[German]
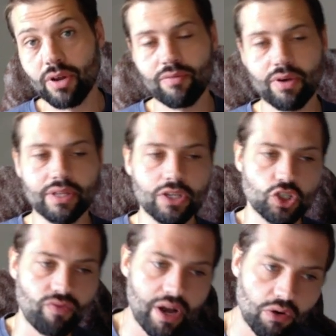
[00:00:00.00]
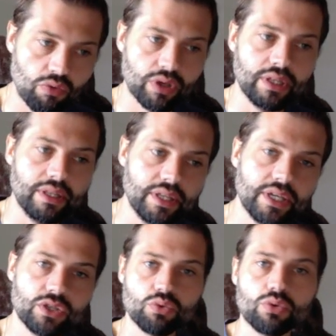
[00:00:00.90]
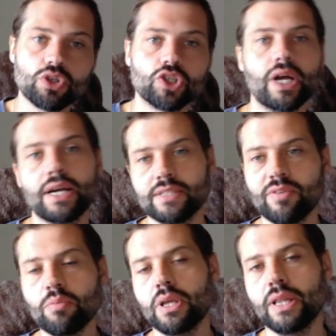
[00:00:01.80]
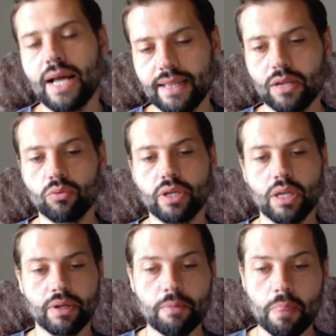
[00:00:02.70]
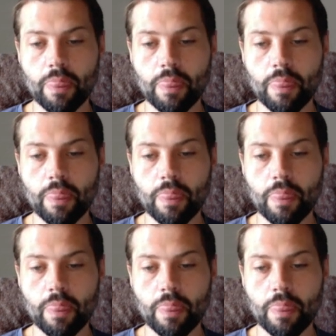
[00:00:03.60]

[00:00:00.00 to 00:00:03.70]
weil einfach die Schwankungen nicht so stark sind wie bei den anderen Unternehmen.